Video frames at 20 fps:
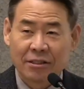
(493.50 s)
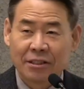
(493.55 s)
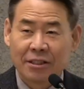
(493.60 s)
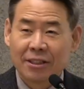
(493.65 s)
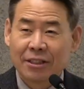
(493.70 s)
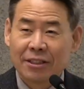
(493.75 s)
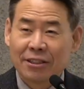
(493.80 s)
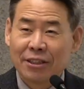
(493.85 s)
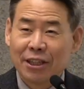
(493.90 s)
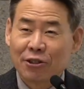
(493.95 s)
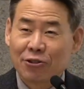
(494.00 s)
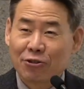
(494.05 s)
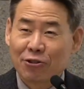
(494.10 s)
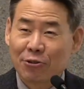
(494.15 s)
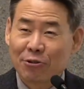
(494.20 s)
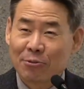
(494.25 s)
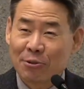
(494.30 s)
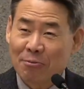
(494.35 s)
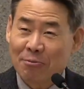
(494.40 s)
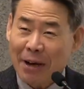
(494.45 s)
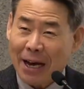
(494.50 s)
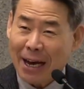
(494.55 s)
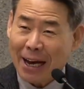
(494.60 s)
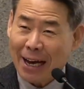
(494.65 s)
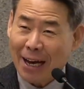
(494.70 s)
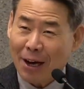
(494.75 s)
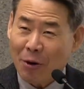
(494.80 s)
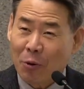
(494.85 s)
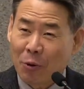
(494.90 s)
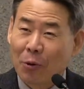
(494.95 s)
예수님을 막
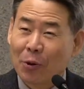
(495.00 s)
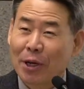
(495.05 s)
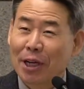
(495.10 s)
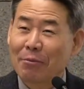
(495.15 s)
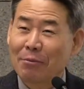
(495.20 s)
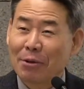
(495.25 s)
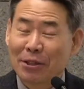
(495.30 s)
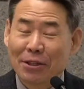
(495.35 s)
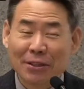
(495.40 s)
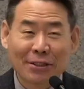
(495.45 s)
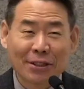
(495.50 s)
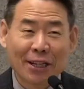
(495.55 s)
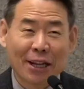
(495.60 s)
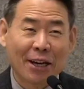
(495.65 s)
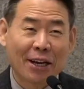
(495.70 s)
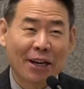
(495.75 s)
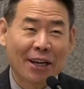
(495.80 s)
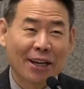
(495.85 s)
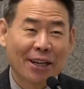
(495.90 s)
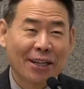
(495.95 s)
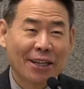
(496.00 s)
오래 믿은데